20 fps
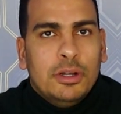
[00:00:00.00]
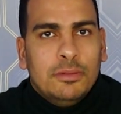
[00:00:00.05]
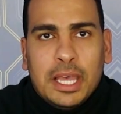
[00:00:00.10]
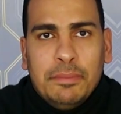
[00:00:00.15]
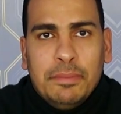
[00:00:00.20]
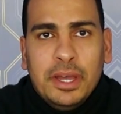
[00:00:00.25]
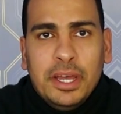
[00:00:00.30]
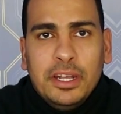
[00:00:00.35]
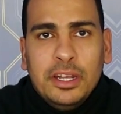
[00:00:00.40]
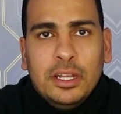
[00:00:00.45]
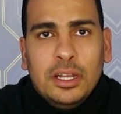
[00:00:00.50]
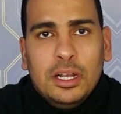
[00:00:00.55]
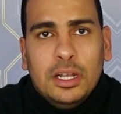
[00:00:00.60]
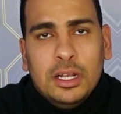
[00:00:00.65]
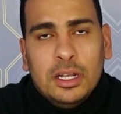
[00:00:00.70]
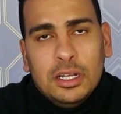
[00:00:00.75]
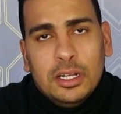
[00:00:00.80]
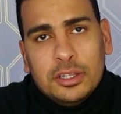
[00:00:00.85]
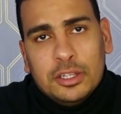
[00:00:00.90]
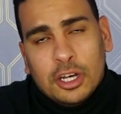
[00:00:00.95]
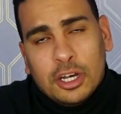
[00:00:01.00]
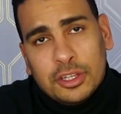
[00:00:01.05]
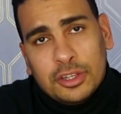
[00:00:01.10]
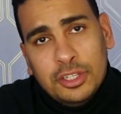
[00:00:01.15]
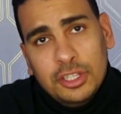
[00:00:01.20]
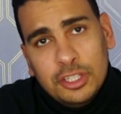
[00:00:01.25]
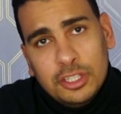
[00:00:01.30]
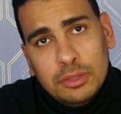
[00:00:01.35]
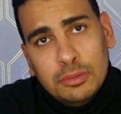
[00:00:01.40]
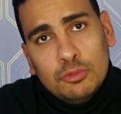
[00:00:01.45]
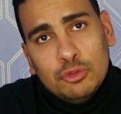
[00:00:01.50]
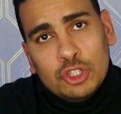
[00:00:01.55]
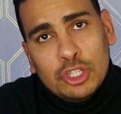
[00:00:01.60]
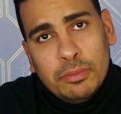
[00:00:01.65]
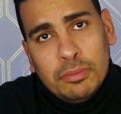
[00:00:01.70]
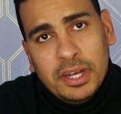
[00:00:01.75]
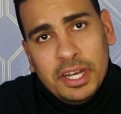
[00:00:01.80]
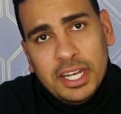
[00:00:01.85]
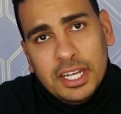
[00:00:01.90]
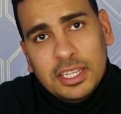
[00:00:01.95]
كمان تخطيط
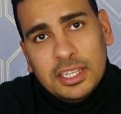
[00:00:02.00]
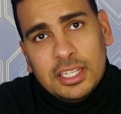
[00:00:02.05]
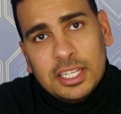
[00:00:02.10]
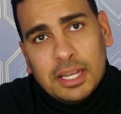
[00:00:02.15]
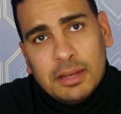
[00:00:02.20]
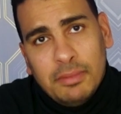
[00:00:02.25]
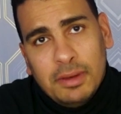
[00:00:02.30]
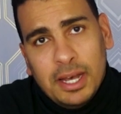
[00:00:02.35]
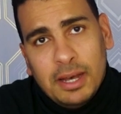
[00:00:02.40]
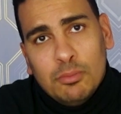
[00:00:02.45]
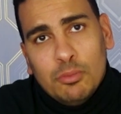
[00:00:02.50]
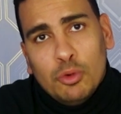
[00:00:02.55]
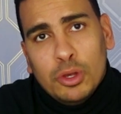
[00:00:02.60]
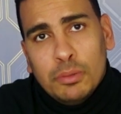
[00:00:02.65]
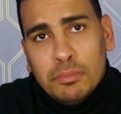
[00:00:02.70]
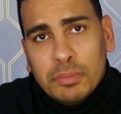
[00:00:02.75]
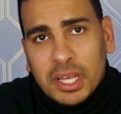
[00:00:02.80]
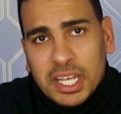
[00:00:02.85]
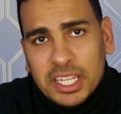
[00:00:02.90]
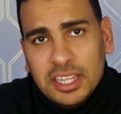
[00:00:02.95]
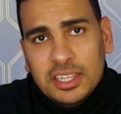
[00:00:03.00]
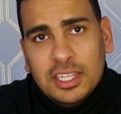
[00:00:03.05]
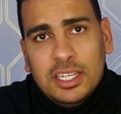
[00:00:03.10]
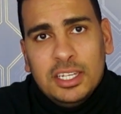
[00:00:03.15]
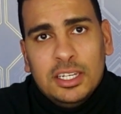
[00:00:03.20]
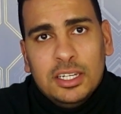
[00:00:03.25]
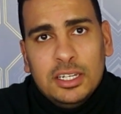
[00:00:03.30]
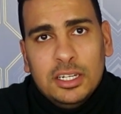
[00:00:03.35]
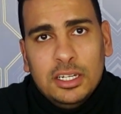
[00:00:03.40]
المسابقات يا جماعه مهم جدا